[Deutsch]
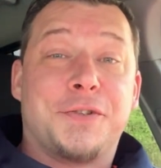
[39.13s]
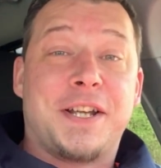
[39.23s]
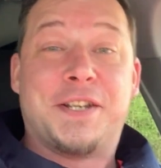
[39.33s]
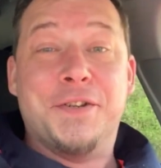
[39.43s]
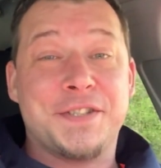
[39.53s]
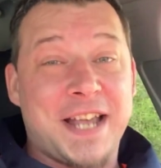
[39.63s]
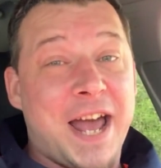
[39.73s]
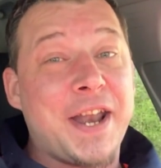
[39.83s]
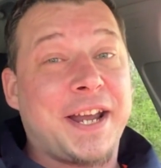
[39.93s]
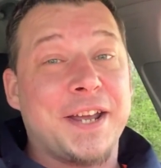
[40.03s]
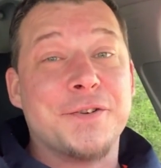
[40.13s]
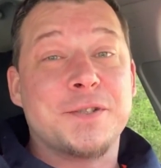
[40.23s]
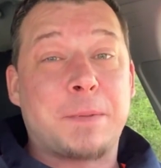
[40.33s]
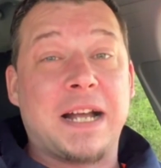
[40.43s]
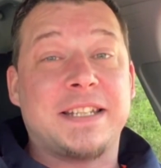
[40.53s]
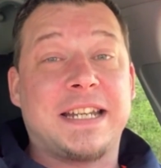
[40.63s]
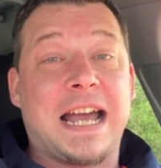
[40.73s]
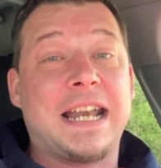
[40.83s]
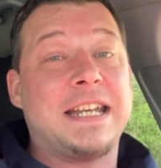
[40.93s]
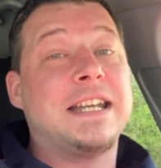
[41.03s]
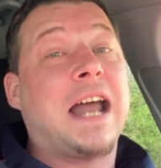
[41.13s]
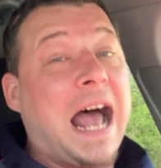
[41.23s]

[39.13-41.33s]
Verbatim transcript: dass unsere Anerkennungspraktikanten